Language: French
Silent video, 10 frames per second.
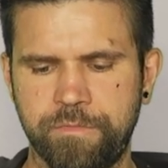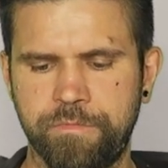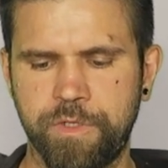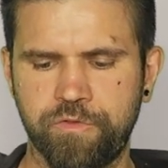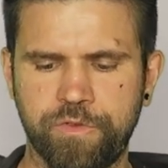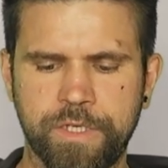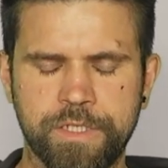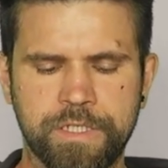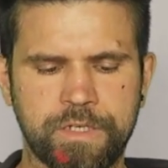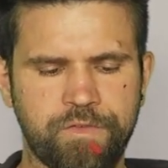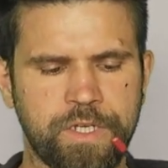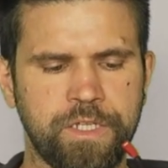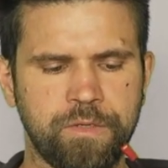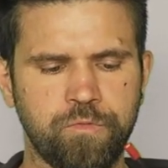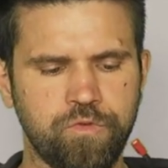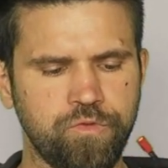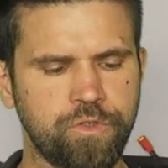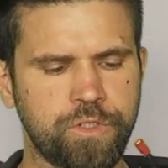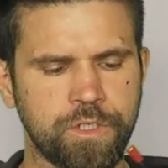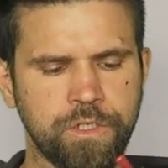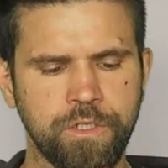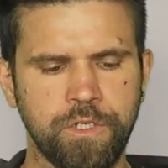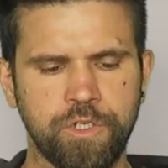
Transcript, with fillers: Mais en tout cas, ça a fait gagner beaucoup de temps.